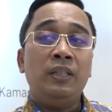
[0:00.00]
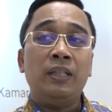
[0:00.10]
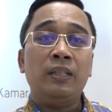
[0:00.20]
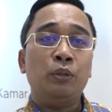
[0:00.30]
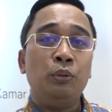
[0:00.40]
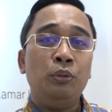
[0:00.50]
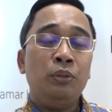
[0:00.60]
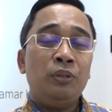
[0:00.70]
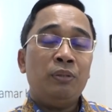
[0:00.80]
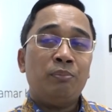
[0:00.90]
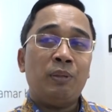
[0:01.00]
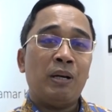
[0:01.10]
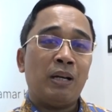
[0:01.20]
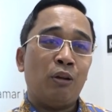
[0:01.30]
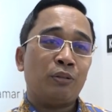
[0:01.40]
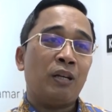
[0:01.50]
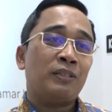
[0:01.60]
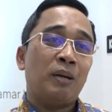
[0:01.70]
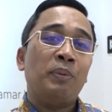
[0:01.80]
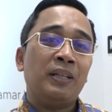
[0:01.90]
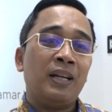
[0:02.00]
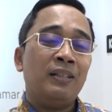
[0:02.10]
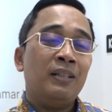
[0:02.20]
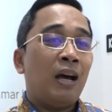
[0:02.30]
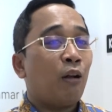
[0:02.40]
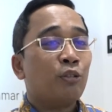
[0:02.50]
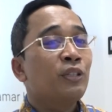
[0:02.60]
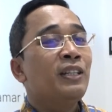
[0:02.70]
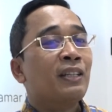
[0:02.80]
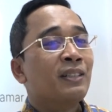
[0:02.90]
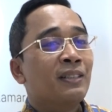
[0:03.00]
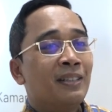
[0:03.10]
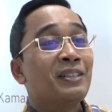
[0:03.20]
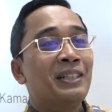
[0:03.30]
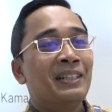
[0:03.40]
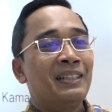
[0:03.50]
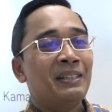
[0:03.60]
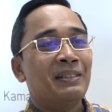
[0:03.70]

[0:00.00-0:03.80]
Dan tentu memang kalau saya sampaikan harus dilihat ke sini.